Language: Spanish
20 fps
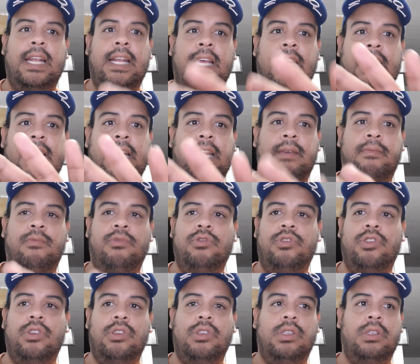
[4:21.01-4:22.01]
Nailea,
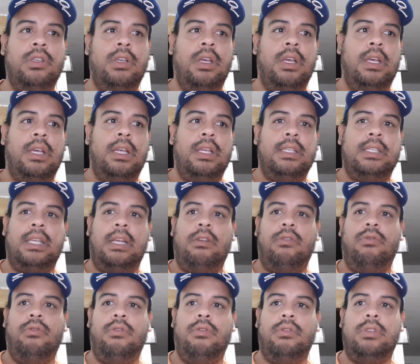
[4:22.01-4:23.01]
muchos
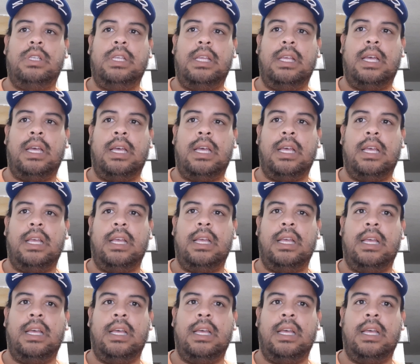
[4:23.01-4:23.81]
Saludos a,